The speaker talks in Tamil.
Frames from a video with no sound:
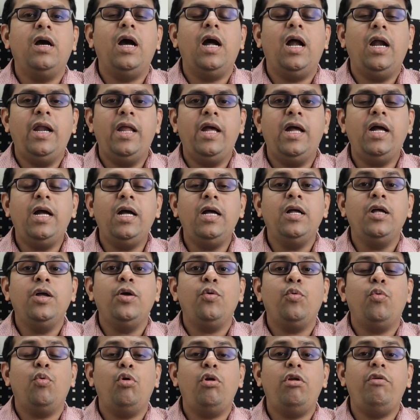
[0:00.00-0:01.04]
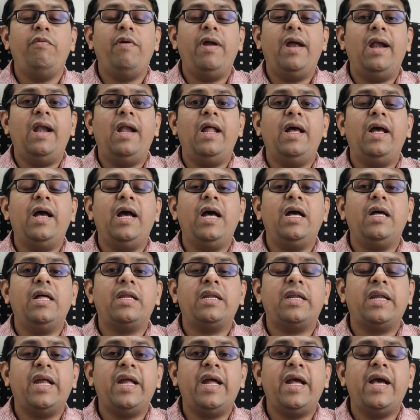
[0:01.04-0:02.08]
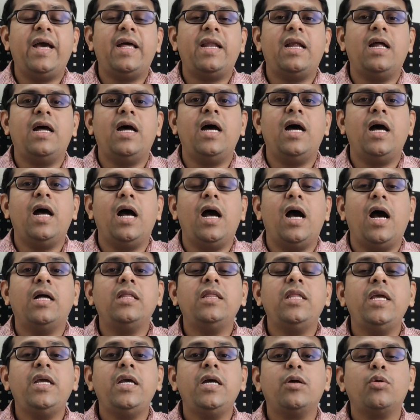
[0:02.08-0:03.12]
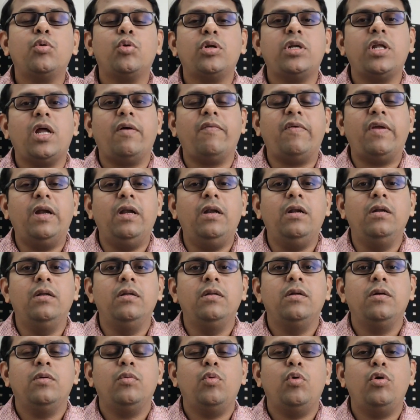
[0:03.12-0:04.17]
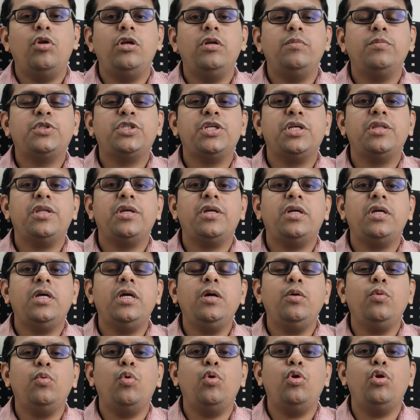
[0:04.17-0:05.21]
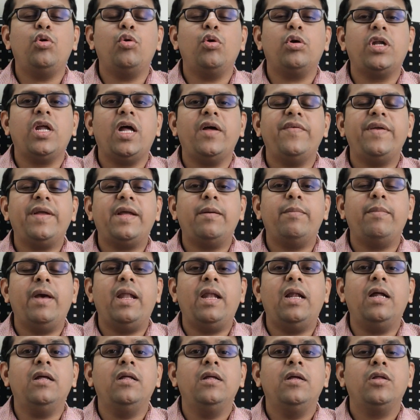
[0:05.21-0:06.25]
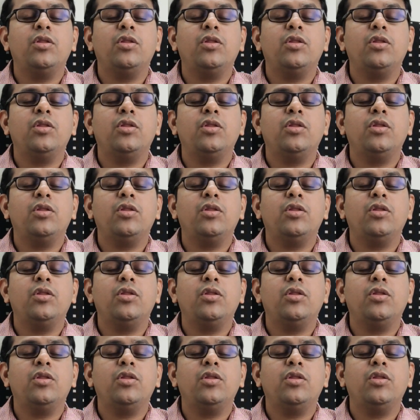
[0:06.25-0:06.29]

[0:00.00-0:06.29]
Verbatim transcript: ஆனா ஒருவேளை ரேரா அதிக கொட்டாவிகள் ஒரு நிமிஷத்துக்கு ஒரு கொட்டாவிக்கு மேல